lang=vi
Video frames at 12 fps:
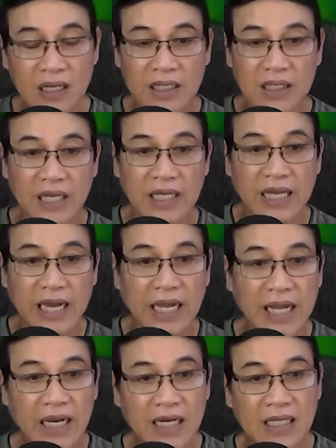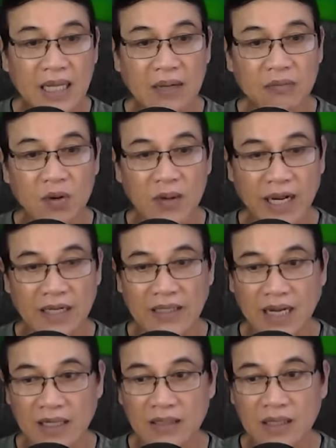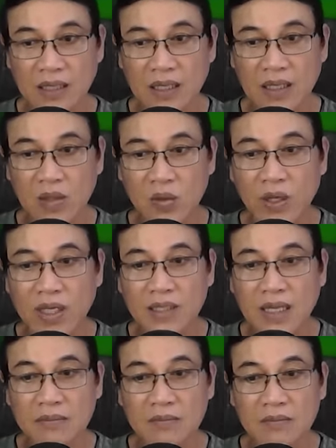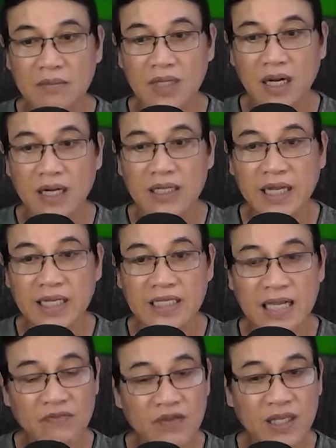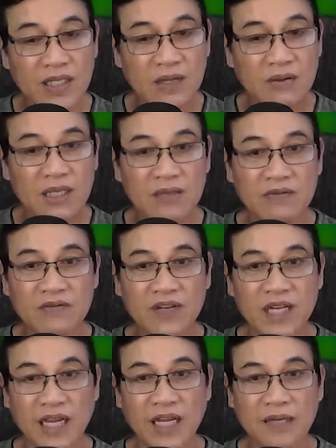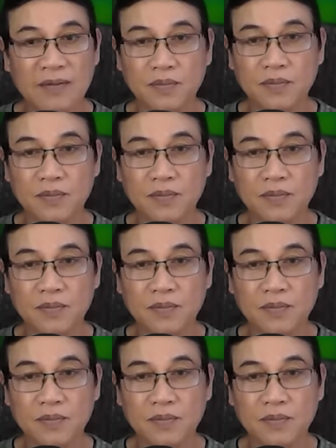vì cả hai đi thành một hàng thẳng. Uyển Tâm ở ngay sát phía sau lưng Vi An.